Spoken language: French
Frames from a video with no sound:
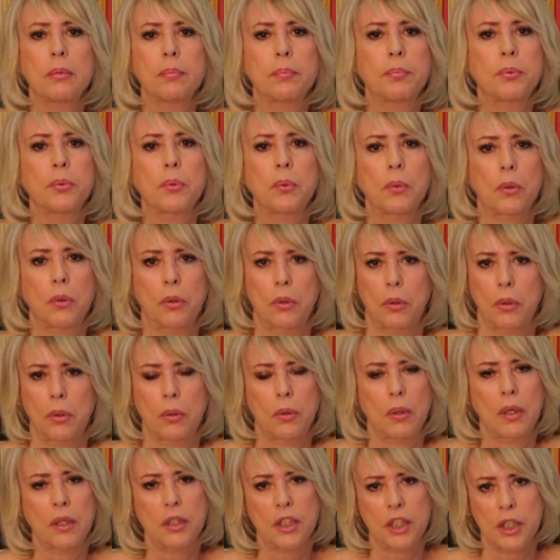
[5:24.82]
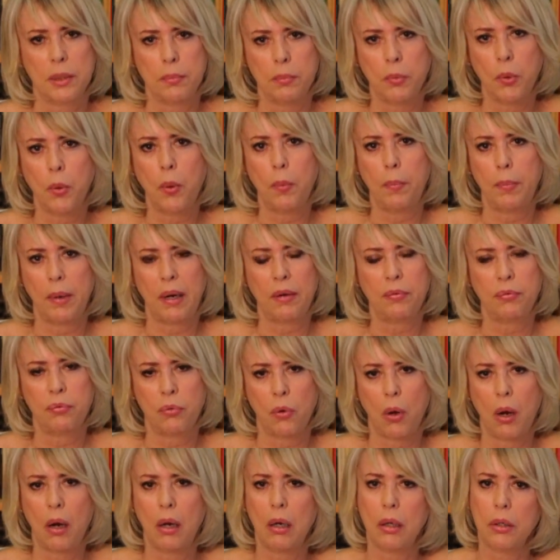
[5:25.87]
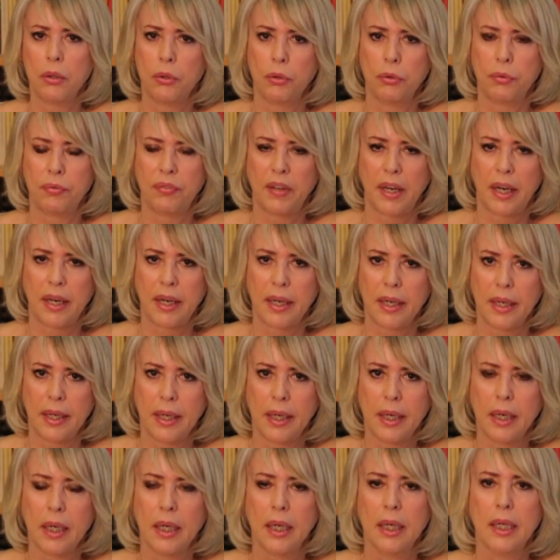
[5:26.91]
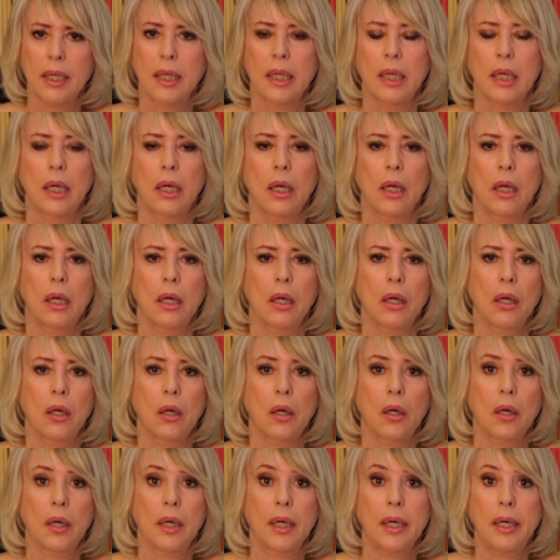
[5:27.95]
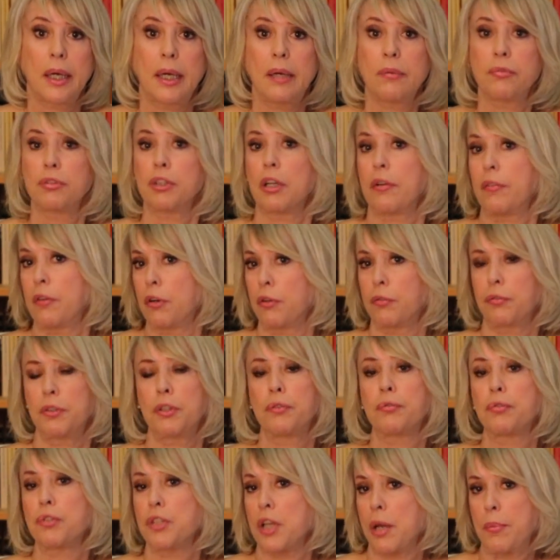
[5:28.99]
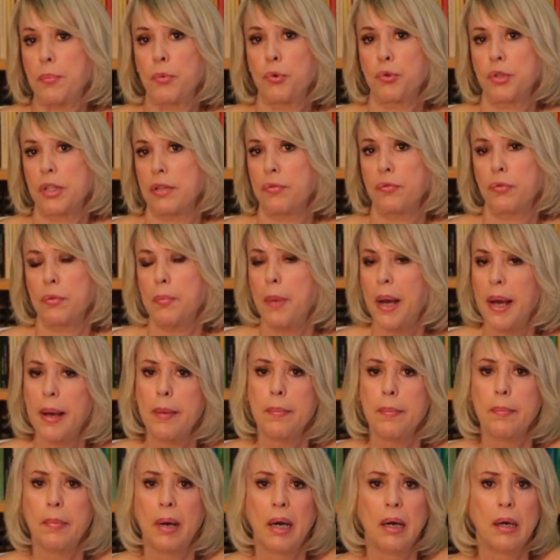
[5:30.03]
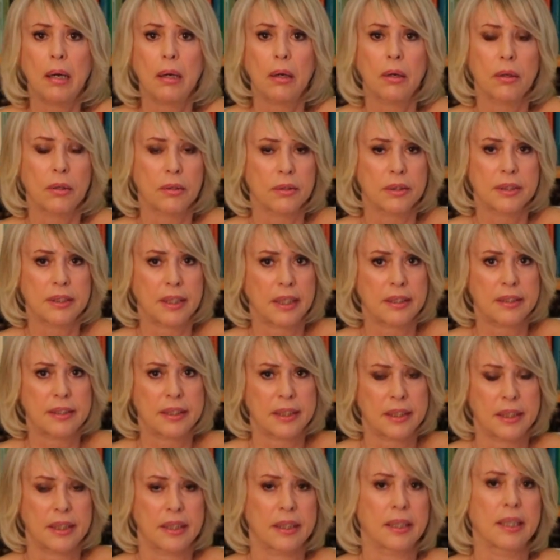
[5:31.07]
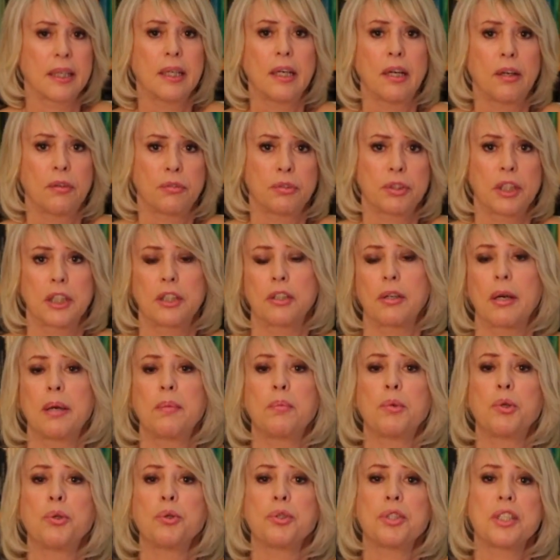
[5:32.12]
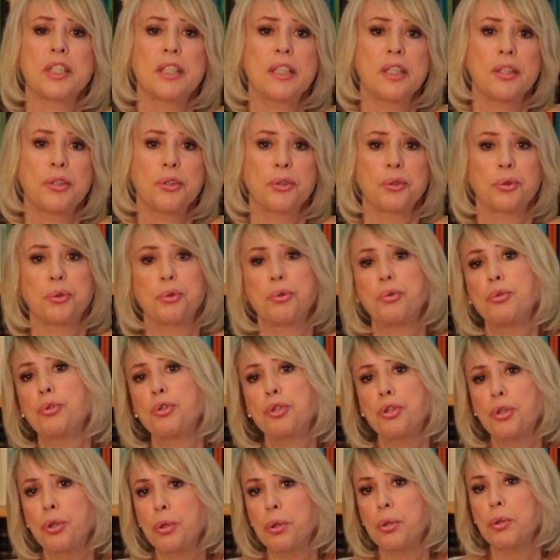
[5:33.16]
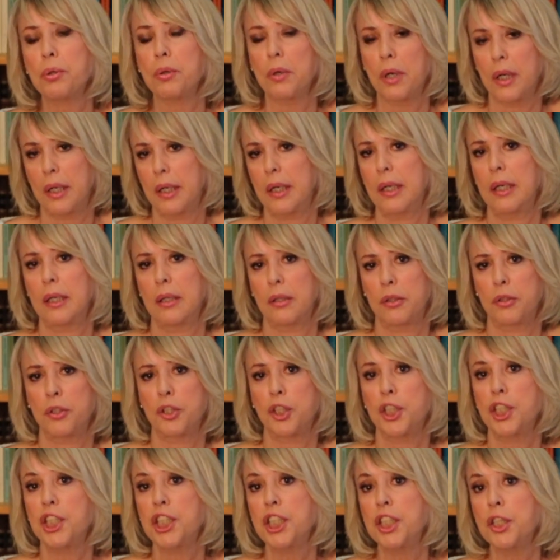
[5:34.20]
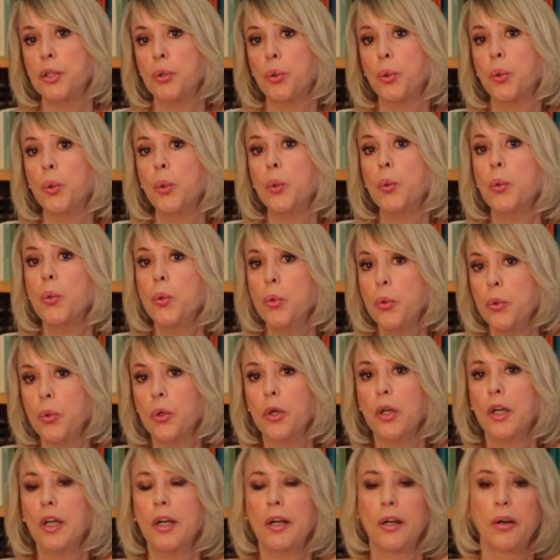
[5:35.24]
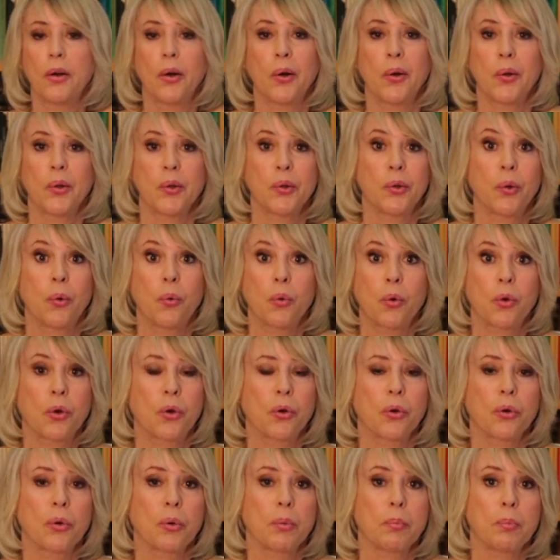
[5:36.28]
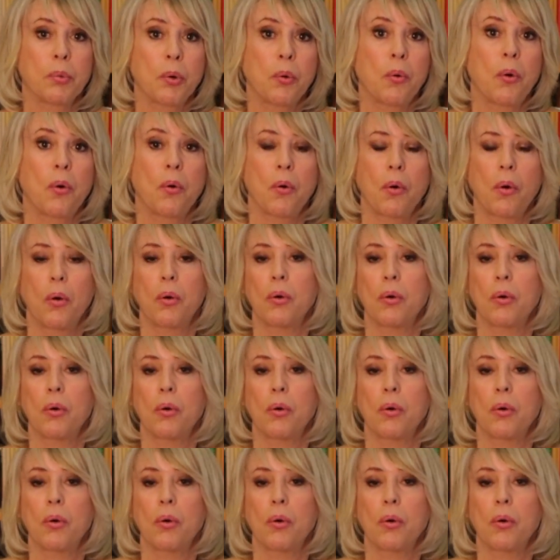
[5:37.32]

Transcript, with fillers: pour un Gémeaux parfois, de faire rire, euh, et vous avez envie de vous amuser vous-même, hein, euh, ça c'est... vous êtes quand même le signe du jeu, hein, J-E-U, e donc euh, bon,